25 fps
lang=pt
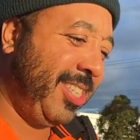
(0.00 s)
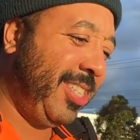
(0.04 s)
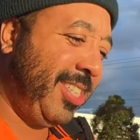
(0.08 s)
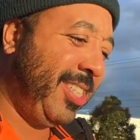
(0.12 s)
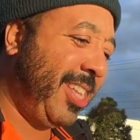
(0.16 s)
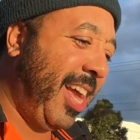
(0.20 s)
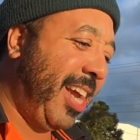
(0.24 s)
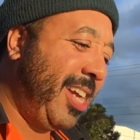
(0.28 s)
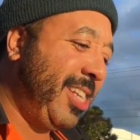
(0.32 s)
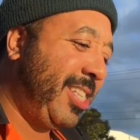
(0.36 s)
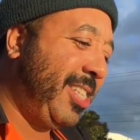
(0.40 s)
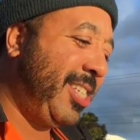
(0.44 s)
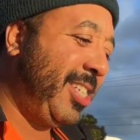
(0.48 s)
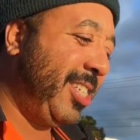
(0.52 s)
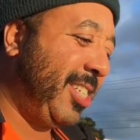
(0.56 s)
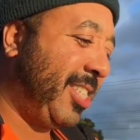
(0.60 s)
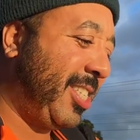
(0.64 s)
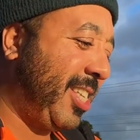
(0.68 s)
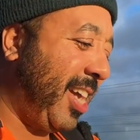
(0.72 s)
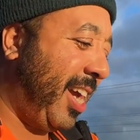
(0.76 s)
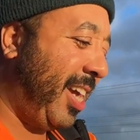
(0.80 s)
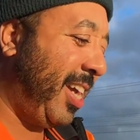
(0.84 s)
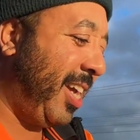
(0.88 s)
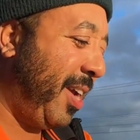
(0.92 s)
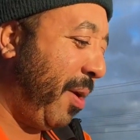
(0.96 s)

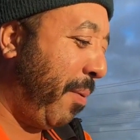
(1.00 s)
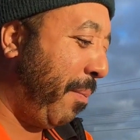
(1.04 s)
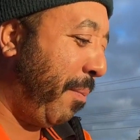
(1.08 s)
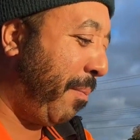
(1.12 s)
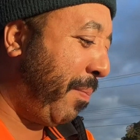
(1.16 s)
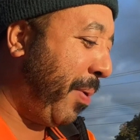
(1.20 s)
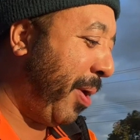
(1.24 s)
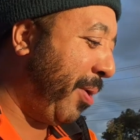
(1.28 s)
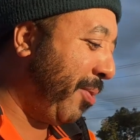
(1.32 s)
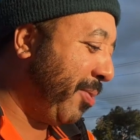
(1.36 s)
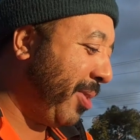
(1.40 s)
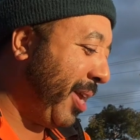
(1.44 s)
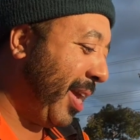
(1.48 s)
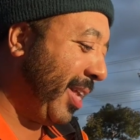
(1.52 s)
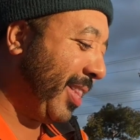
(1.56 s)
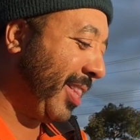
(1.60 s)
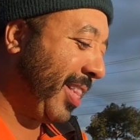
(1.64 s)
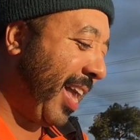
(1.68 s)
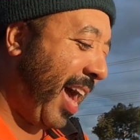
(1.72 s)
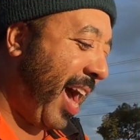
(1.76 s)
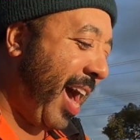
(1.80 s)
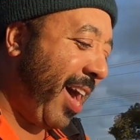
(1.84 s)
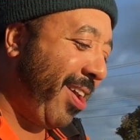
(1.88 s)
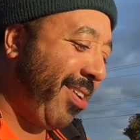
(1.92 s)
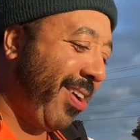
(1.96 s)
Dentista aí, um plano
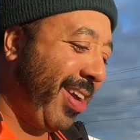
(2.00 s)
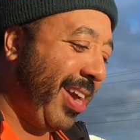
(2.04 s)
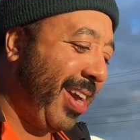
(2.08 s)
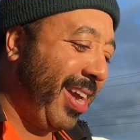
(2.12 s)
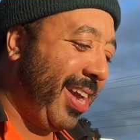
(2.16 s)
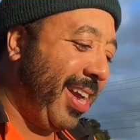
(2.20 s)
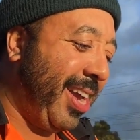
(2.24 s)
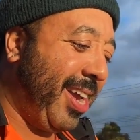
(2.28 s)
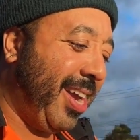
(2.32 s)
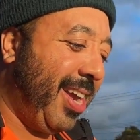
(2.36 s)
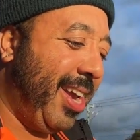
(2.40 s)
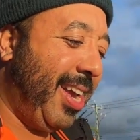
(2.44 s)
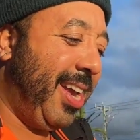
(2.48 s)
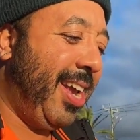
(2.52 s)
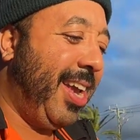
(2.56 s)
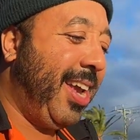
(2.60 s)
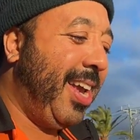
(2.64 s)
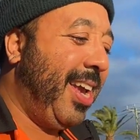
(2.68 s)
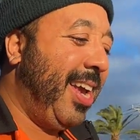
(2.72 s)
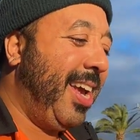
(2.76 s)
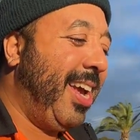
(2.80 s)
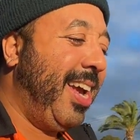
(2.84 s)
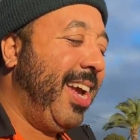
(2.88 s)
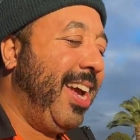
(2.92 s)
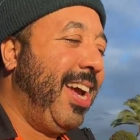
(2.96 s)
dentário aí,
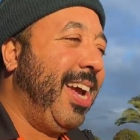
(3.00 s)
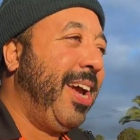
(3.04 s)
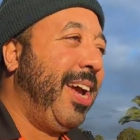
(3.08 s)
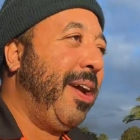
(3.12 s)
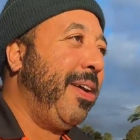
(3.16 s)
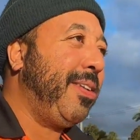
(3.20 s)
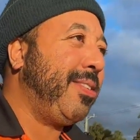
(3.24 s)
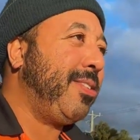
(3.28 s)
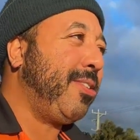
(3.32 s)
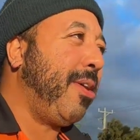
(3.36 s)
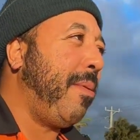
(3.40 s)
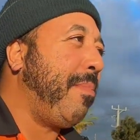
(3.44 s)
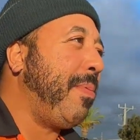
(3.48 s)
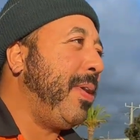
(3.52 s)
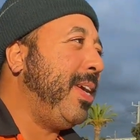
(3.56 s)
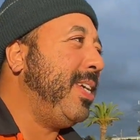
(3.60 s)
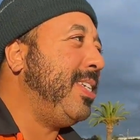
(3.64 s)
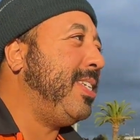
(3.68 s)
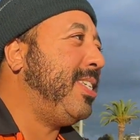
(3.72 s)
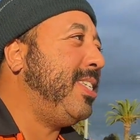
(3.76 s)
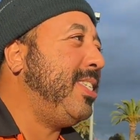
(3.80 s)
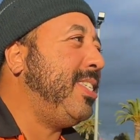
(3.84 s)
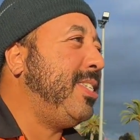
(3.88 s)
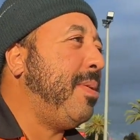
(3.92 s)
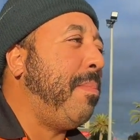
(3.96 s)
é, só pra
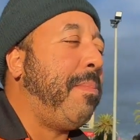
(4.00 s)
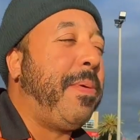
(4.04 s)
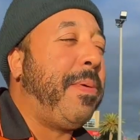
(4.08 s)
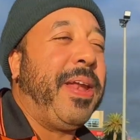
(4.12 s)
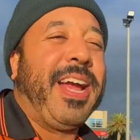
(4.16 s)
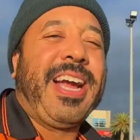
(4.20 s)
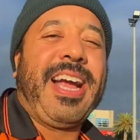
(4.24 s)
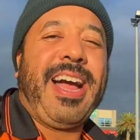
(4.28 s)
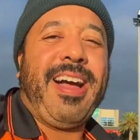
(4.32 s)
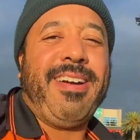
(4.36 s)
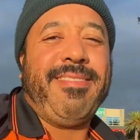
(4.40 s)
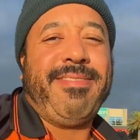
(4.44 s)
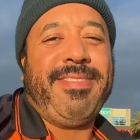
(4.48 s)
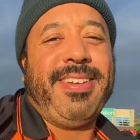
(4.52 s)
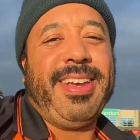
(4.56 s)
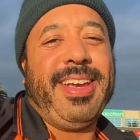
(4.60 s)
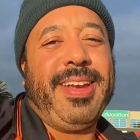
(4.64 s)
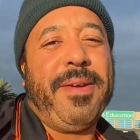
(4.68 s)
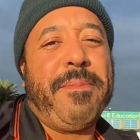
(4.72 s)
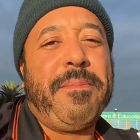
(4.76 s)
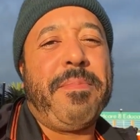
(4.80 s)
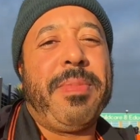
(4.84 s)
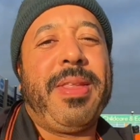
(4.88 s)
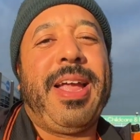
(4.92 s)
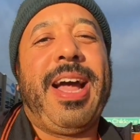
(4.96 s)
gente se precaver,
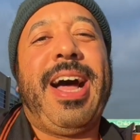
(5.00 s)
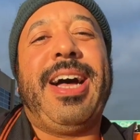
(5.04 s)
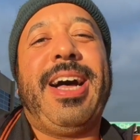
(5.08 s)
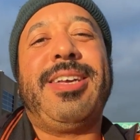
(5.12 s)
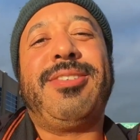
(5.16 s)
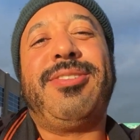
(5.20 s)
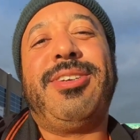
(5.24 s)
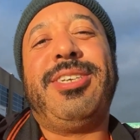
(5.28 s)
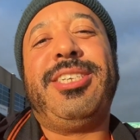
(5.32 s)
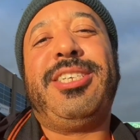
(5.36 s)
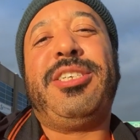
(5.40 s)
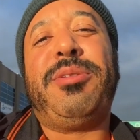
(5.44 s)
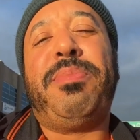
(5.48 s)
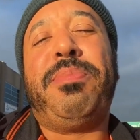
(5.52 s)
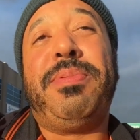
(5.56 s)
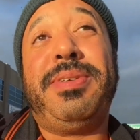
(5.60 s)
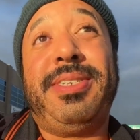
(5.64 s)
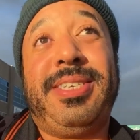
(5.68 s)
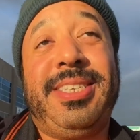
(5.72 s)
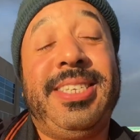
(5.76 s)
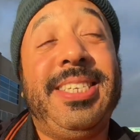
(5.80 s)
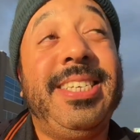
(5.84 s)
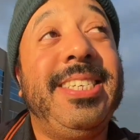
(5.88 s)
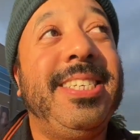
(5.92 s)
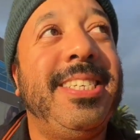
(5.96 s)
caso a gente
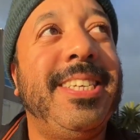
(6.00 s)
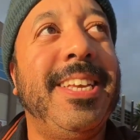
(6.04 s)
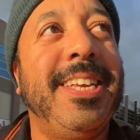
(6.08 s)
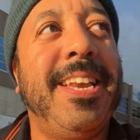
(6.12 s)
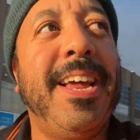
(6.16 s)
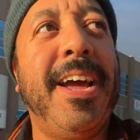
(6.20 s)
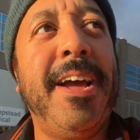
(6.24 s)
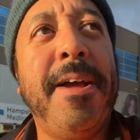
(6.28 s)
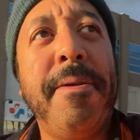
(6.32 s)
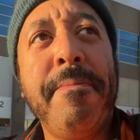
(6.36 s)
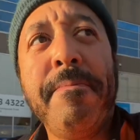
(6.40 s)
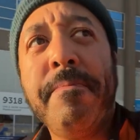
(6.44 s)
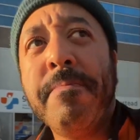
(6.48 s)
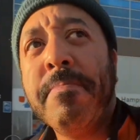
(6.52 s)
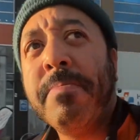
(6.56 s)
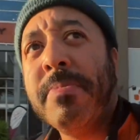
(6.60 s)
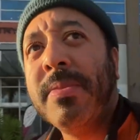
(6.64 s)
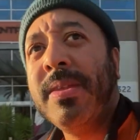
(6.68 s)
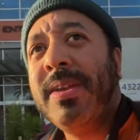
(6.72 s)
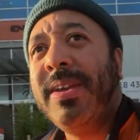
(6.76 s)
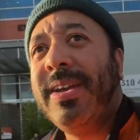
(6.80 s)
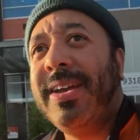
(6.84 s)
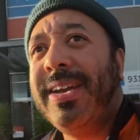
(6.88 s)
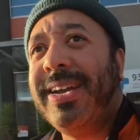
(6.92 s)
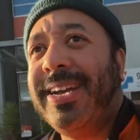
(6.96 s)
precise, né?
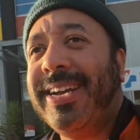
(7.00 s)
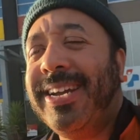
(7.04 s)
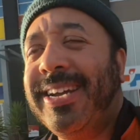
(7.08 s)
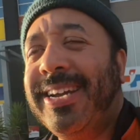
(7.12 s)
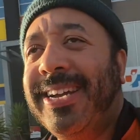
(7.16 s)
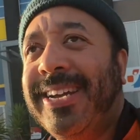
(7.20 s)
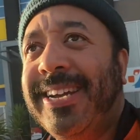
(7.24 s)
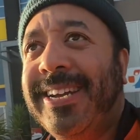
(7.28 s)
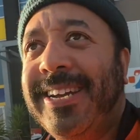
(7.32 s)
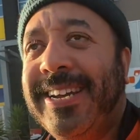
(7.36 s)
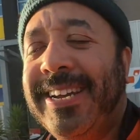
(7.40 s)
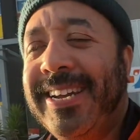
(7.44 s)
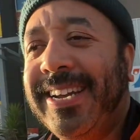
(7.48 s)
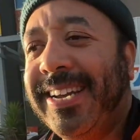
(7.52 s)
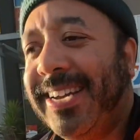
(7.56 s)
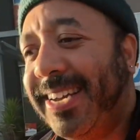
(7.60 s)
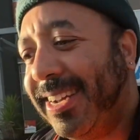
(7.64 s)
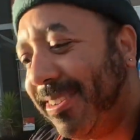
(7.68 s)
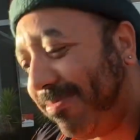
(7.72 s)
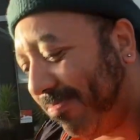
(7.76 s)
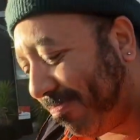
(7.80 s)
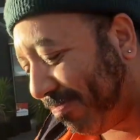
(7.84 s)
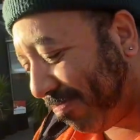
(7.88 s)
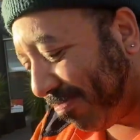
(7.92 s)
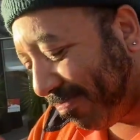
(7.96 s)

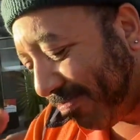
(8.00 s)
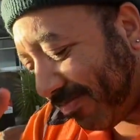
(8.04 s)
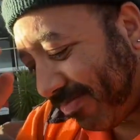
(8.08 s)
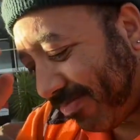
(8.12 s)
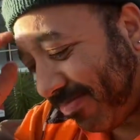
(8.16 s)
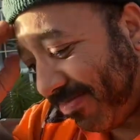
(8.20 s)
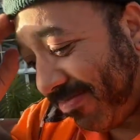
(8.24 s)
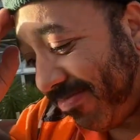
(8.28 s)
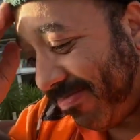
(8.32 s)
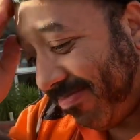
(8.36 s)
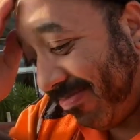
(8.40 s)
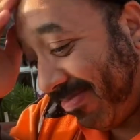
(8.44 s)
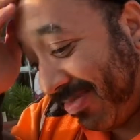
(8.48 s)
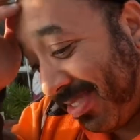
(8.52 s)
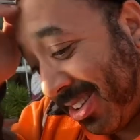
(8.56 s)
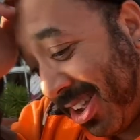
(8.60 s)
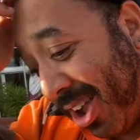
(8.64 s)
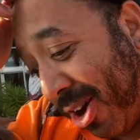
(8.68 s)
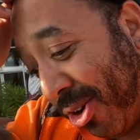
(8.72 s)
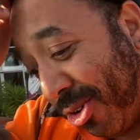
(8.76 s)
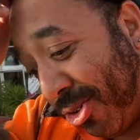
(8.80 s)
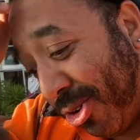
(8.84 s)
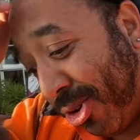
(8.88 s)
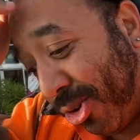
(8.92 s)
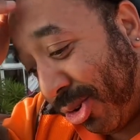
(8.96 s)
É,
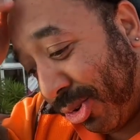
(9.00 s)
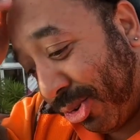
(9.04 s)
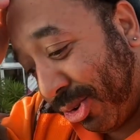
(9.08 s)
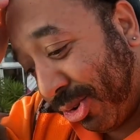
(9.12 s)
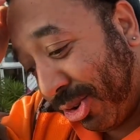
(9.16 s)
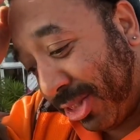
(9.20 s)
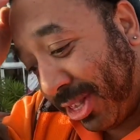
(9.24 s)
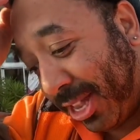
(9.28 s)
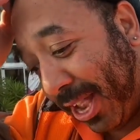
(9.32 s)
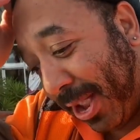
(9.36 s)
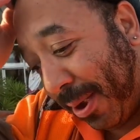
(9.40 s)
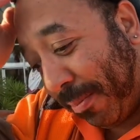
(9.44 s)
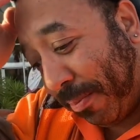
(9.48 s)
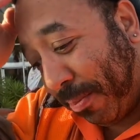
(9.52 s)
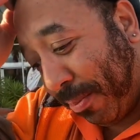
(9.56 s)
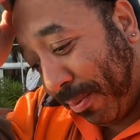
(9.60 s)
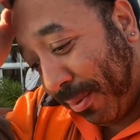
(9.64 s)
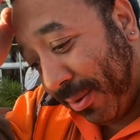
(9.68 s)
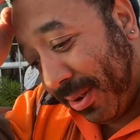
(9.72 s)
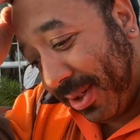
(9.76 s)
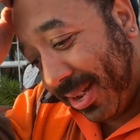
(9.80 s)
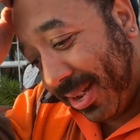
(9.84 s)
ao longo do tempo.